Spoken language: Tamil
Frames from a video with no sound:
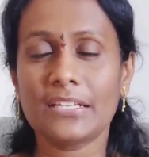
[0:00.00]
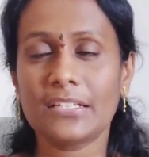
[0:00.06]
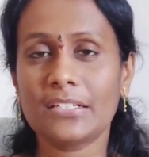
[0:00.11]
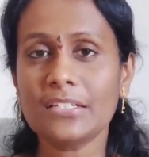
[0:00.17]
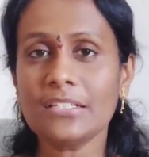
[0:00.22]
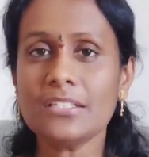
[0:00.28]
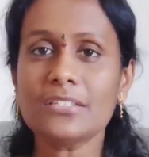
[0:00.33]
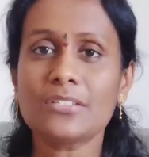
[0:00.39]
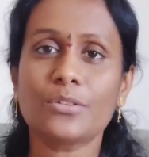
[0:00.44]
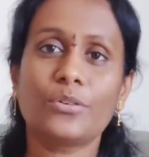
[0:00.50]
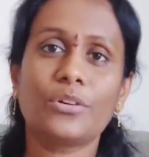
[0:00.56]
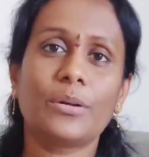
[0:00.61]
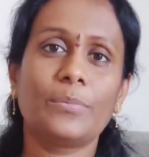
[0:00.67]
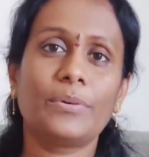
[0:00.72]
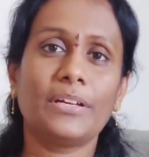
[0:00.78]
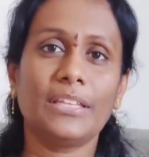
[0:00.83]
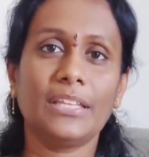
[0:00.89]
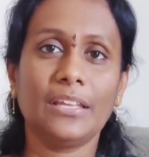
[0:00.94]
இருக்குது ஸோ
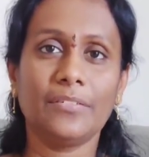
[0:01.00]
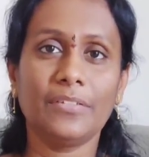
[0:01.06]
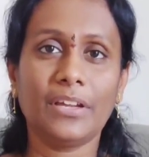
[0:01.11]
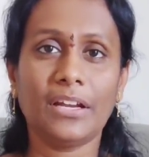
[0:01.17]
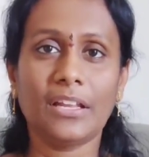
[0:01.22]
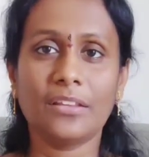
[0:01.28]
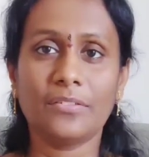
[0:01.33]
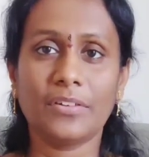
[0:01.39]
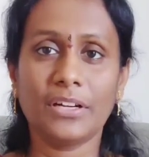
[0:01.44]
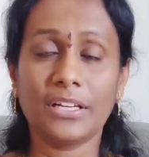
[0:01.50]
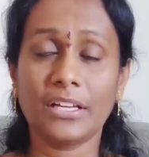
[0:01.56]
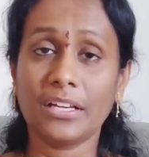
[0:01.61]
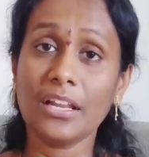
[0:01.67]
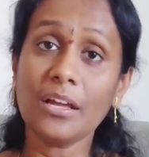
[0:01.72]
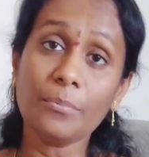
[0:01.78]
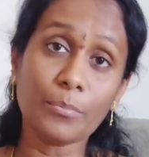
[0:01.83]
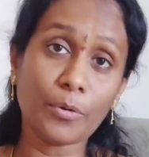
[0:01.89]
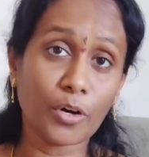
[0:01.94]
நமக்கு தேவையானது
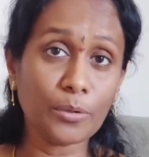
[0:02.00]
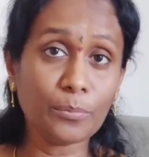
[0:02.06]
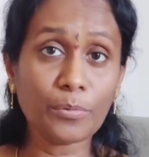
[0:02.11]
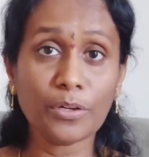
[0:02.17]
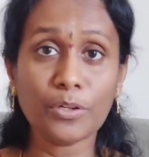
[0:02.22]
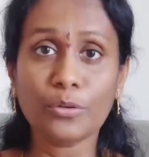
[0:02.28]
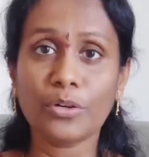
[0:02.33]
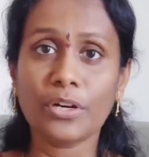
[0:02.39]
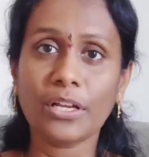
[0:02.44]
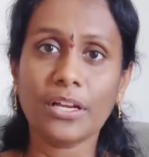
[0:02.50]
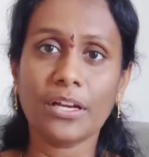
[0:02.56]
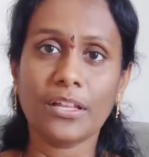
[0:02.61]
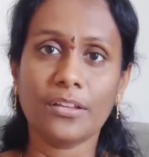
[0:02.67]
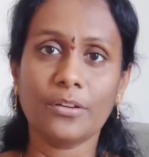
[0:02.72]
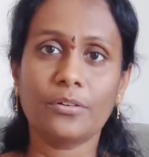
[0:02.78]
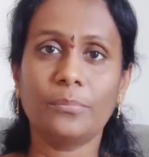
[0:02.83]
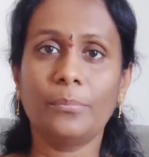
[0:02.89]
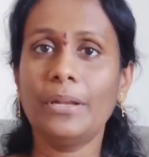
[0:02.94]
வாங்கிக்கலாம் பான்போன் கூட
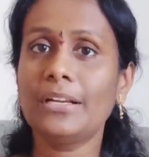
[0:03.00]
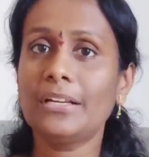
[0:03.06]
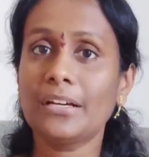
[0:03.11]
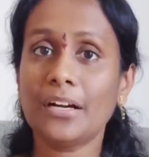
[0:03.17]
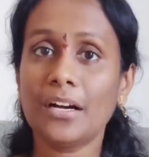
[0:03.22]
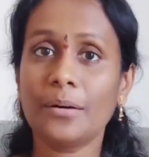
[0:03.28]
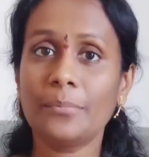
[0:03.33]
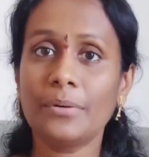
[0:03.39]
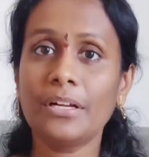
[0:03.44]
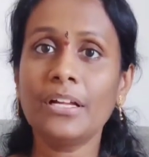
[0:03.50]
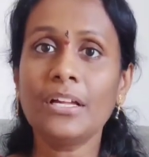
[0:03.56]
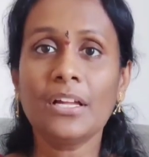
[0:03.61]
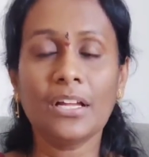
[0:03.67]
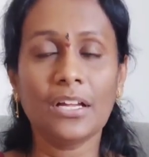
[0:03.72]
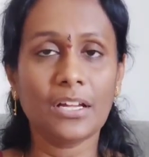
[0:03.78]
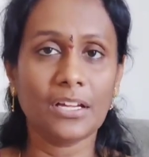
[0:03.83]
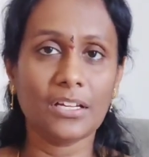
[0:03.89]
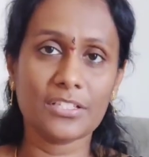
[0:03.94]
கிடைக்கும் மெல்ட் ஆகாமல்
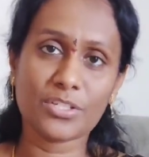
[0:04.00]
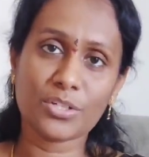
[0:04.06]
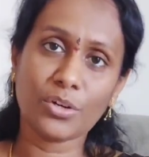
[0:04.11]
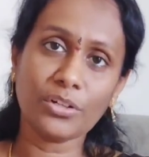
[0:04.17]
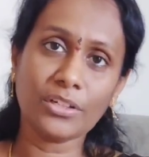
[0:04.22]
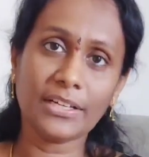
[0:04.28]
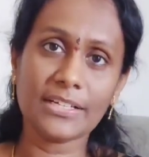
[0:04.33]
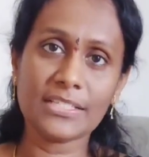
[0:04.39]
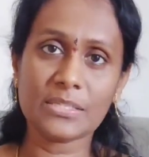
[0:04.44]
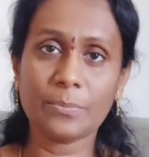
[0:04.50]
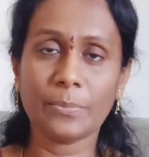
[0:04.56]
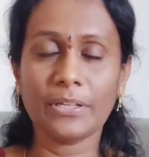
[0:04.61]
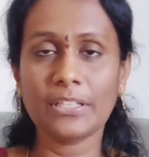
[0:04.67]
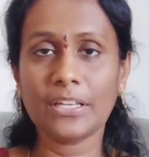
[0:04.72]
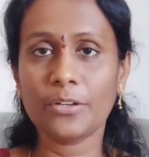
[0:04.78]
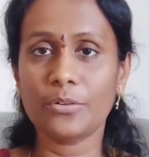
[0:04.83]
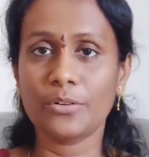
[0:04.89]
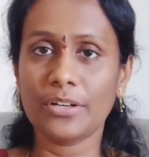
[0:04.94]
சாக்லேட்ஸ்
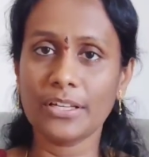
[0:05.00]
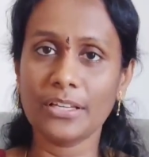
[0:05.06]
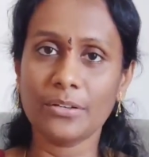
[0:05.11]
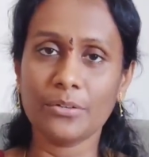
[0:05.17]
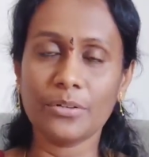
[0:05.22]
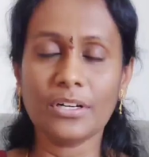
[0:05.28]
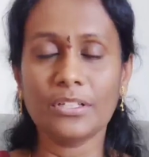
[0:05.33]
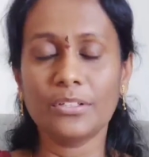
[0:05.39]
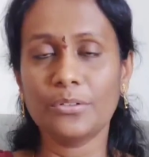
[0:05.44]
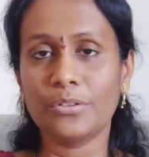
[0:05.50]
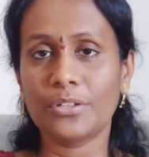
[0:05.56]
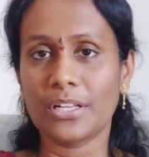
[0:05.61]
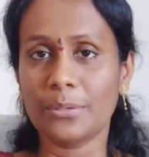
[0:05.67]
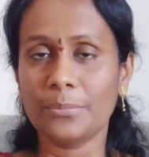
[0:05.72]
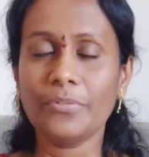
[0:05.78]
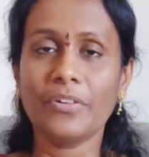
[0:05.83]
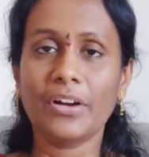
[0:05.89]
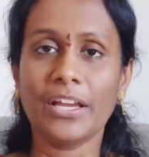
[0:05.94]
மாதிரி கூட இருக்கும் அது கூட
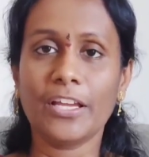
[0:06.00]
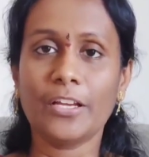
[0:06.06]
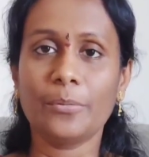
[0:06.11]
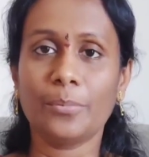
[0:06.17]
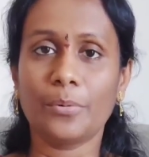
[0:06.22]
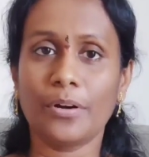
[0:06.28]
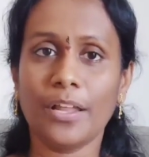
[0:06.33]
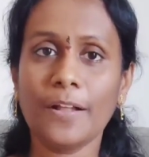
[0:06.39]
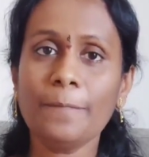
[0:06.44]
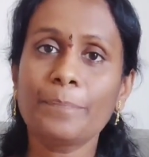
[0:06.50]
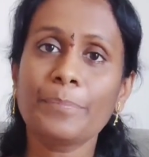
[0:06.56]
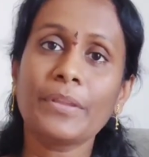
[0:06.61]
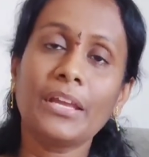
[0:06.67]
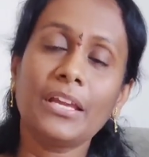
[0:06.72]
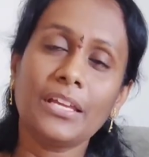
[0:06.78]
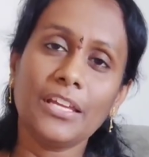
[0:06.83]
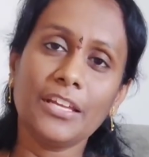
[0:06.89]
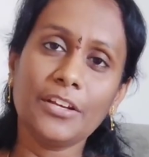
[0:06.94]
நம்ம வாங்கிட்டு போகலாம்
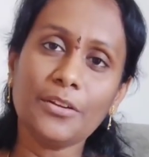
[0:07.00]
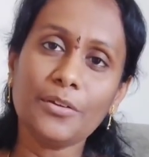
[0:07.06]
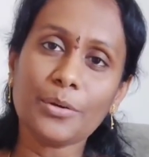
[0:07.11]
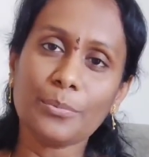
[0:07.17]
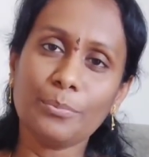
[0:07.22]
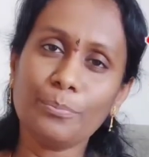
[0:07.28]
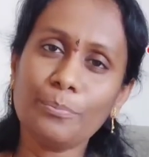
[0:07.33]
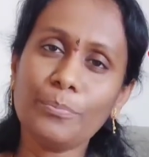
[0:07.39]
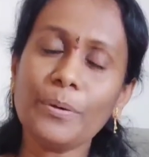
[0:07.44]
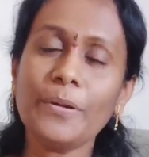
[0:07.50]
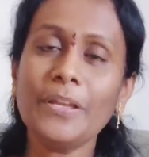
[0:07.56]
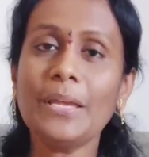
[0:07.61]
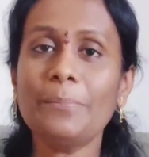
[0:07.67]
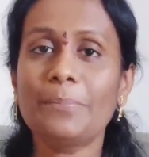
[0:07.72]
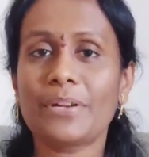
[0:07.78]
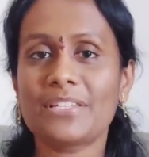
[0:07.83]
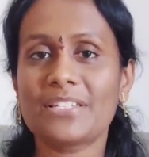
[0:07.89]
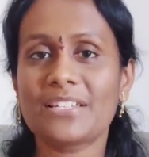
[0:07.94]
இன்னும் ரொம்பவே
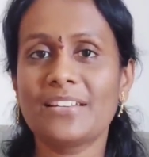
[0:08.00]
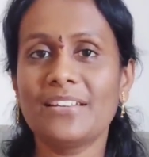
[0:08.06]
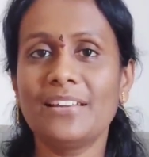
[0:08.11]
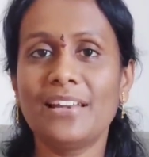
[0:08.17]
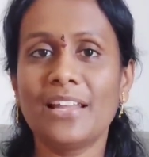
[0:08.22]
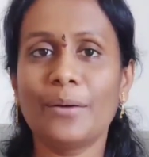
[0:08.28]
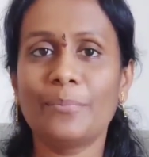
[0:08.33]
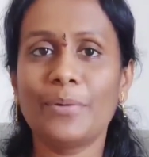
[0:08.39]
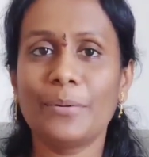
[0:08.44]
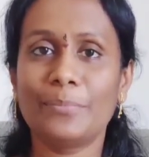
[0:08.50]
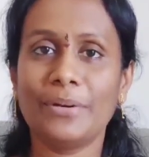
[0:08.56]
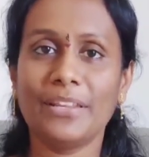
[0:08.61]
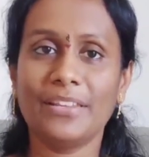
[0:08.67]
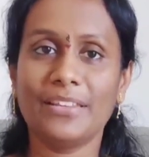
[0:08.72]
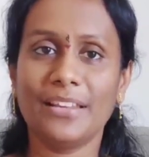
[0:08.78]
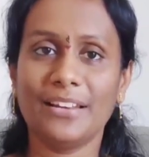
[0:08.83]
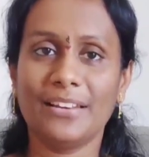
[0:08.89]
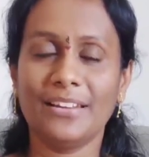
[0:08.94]
பிரச்சனை இல்லாமல் அப்படி
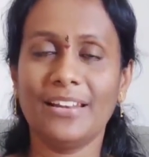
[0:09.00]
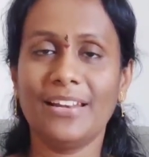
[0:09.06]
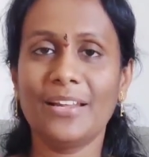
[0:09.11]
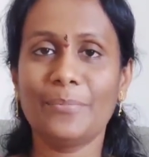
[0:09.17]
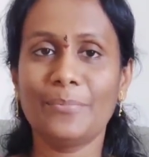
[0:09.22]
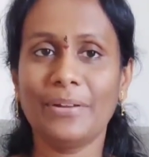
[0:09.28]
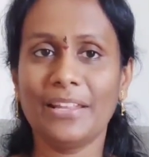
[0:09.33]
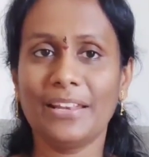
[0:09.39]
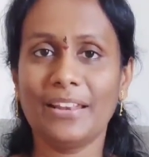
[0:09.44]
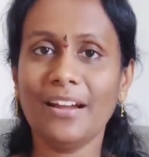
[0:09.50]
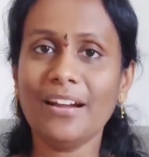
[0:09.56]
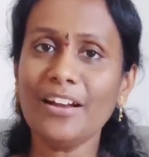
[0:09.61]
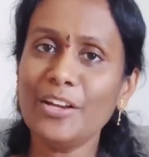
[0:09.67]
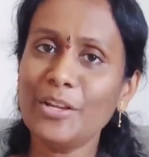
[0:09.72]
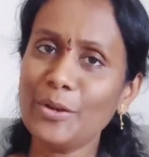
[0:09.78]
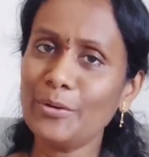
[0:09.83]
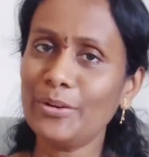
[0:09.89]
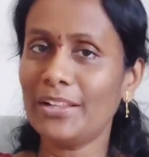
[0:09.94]
என்ன அப்படின்னா
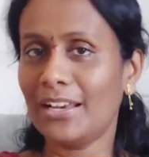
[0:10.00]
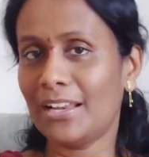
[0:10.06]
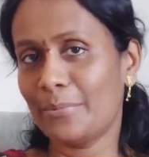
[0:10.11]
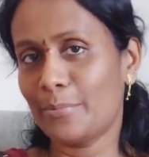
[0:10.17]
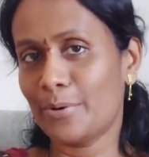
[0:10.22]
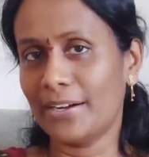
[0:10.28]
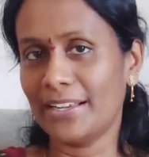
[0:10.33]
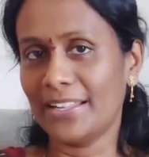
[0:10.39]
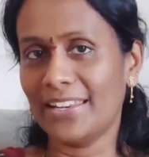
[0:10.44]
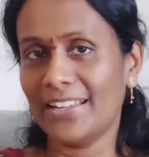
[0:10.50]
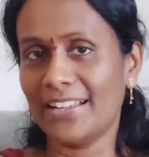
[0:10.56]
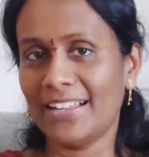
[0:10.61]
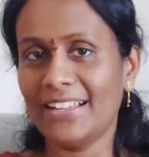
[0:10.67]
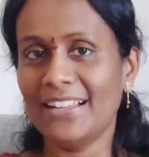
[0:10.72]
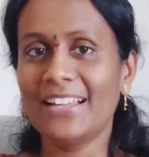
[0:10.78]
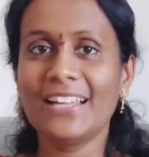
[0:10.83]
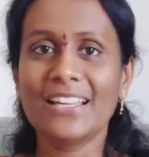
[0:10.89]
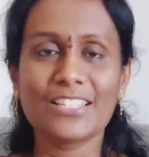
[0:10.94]
நியூட்டல்லா பாட்டிலுங்க
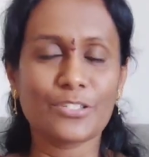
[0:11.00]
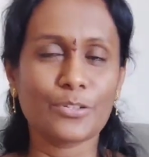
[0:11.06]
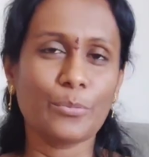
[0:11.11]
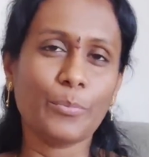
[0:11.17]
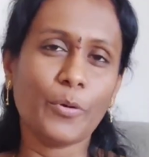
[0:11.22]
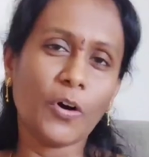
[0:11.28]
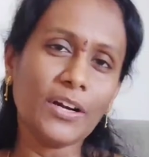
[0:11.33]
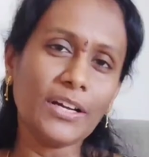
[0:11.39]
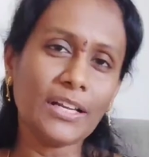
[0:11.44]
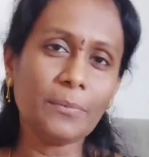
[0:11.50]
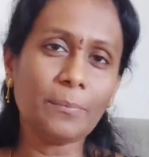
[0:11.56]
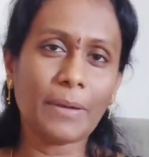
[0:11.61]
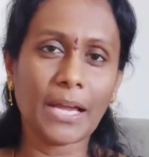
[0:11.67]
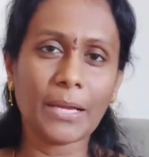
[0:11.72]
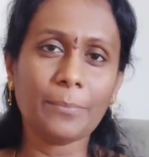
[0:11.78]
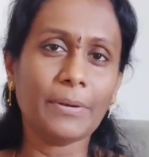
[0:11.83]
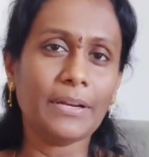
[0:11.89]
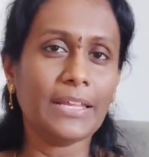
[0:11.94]
ஸோ பாட்டில்
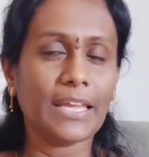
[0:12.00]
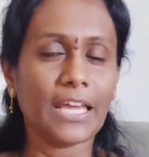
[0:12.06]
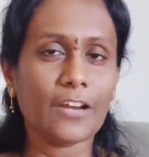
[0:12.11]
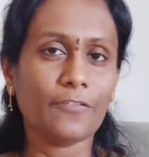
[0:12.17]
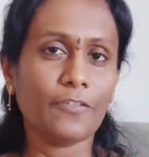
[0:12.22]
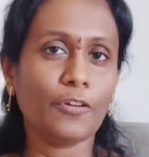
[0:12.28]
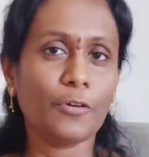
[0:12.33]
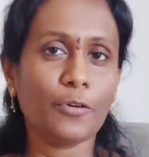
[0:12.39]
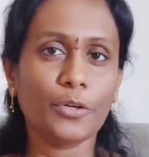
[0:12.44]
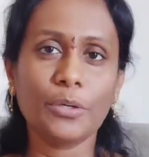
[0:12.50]
பேக் பண்ணி கேர்ஃபுல்லாக